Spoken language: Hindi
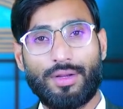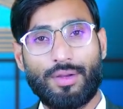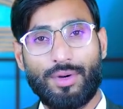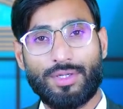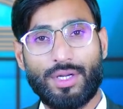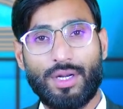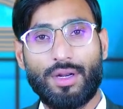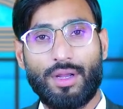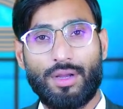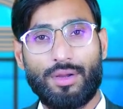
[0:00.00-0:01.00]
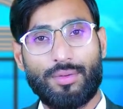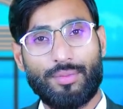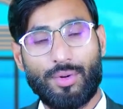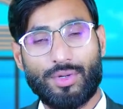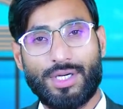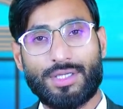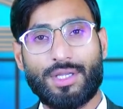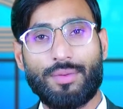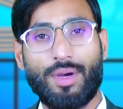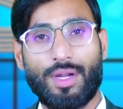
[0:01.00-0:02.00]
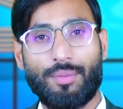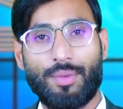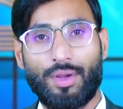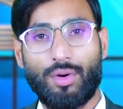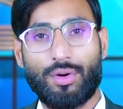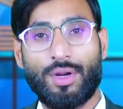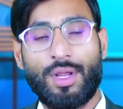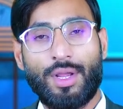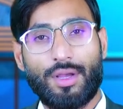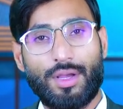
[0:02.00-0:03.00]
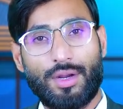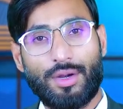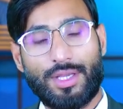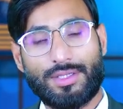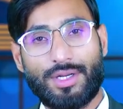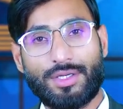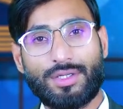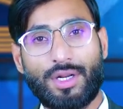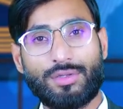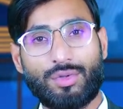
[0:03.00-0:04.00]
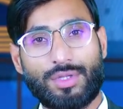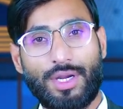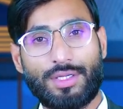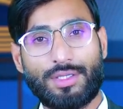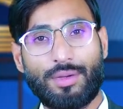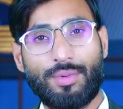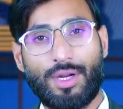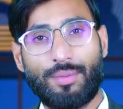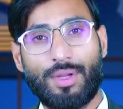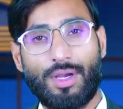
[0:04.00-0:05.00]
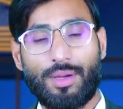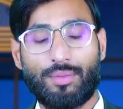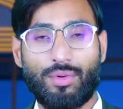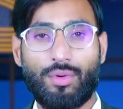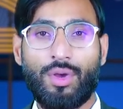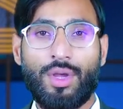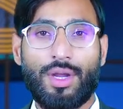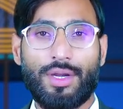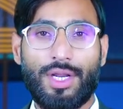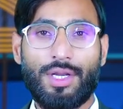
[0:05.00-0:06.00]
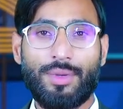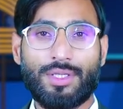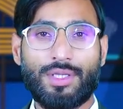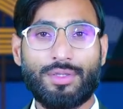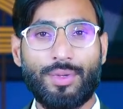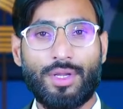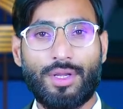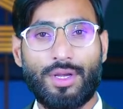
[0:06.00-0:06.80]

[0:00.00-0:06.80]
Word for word: कमर्शियल प्रोजेक्ट्स के बारे में और रेजिडेंशियल सोसाइटीज़ के बारे में आपको डेली बेसिस पे